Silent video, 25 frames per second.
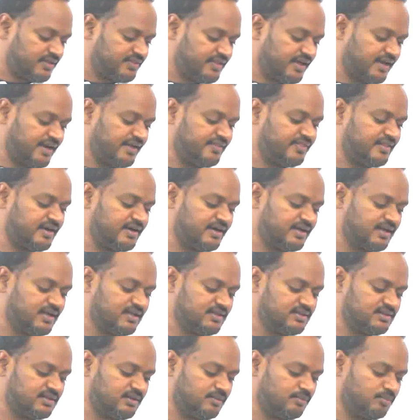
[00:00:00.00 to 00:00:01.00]
ధర ఎంతంట
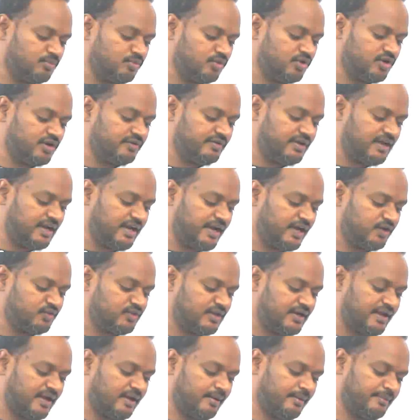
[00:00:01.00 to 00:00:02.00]
మూడు వేల ఏడు
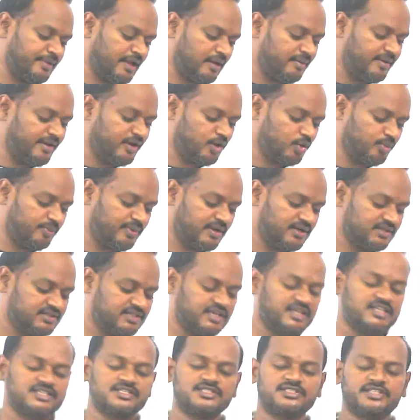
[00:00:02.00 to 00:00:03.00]
వందల యాభై ఆరు రూపాయలు
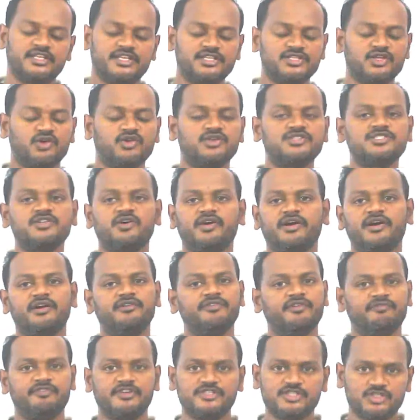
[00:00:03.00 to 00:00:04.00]
త్రీ త్రీ థౌసండ్ సెవెన్
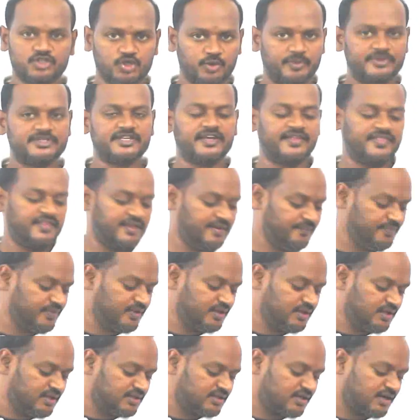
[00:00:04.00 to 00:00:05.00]
హండ్రెడ్ ఫిఫ్టీ సిక్స్ రూపీస్ అయితే
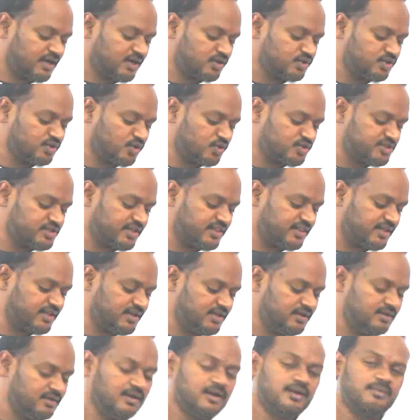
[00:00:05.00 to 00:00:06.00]
నేను అడుగుతున్న క్వశ్చన్ ఏంది
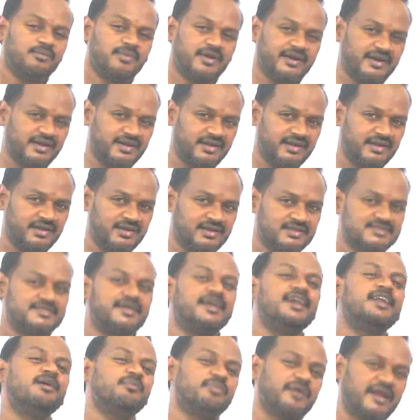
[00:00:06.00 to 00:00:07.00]
మరి
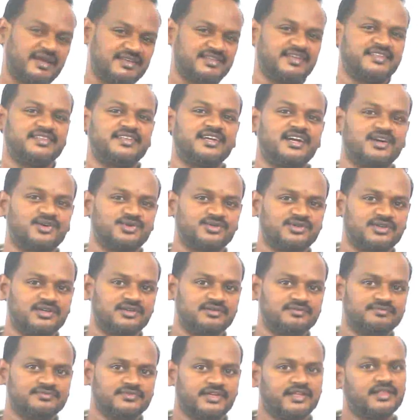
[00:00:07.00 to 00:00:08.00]
సెల్లింగ్ ప్రైస్ అయితే అని
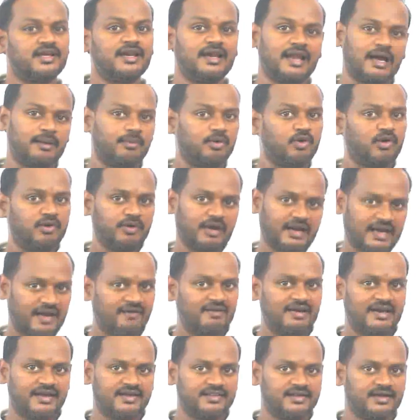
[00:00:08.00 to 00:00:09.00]
అడుగుతున్నాడు ఇంకా లాభం
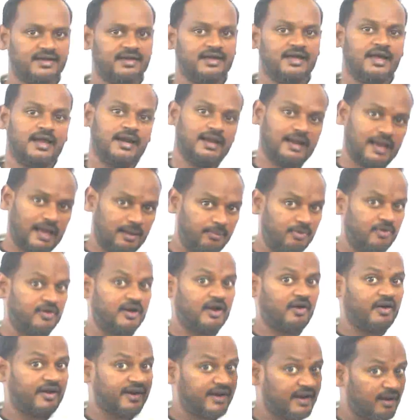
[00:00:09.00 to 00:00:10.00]
రావాలి కదా లాభం
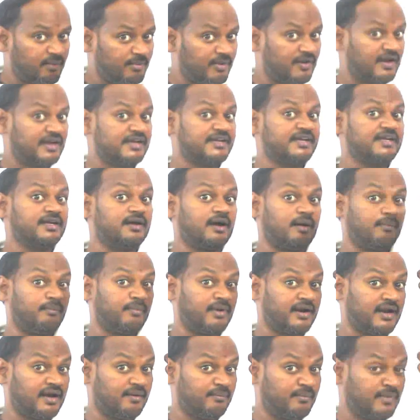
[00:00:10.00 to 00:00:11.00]
రావడానికి అమ్మడానికి
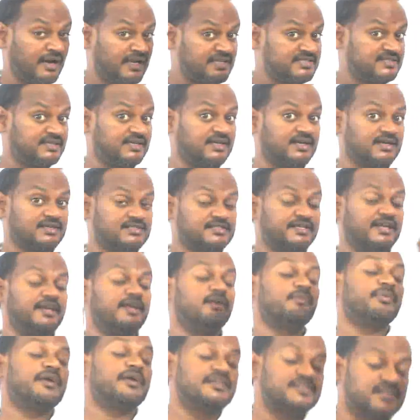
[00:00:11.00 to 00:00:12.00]
అమ్మ అమ్మాల్సిన
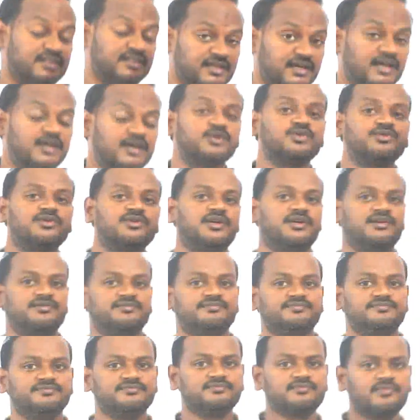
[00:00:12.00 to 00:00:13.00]
సెల్లింగ్ ప్రైస్ ఎంత అని అడుగుతున్నాడు
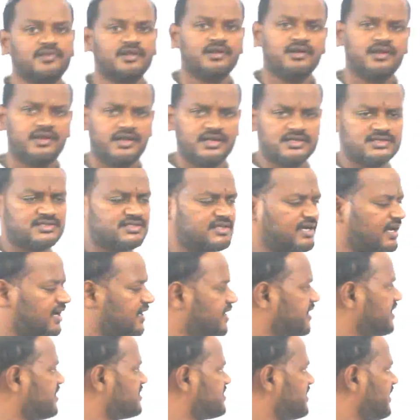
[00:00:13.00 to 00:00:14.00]
ఎస్
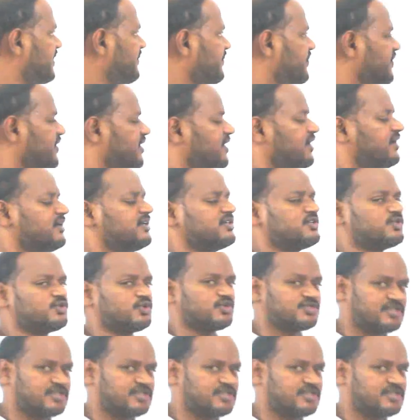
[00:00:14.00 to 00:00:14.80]
చాలా ఈజీ సో